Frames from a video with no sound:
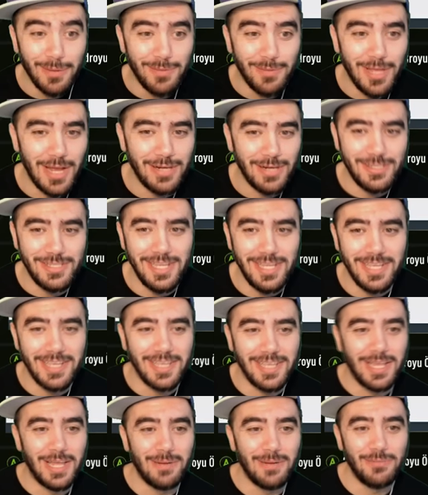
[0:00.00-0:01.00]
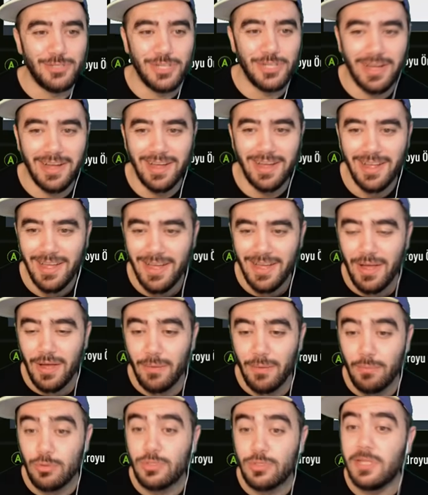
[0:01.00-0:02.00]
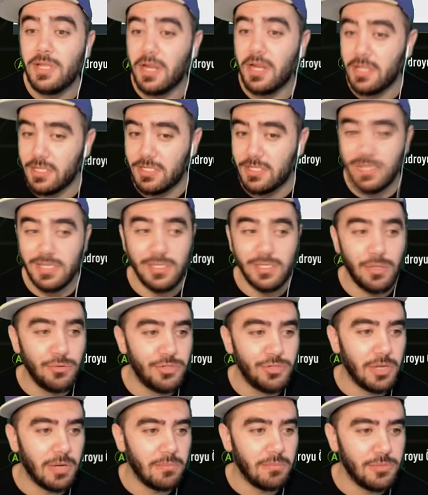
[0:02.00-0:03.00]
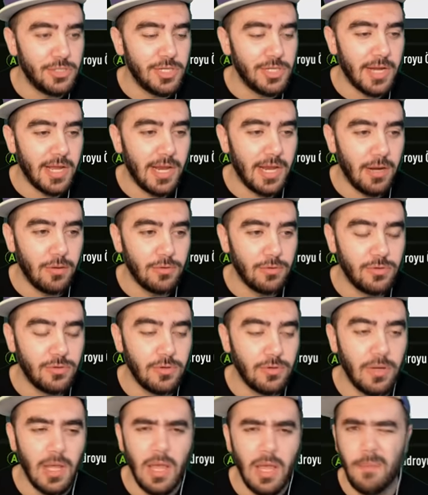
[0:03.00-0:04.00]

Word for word: Ter Stegen gelmiş ha. Muslera'da 83 yapmışlar helal olsun.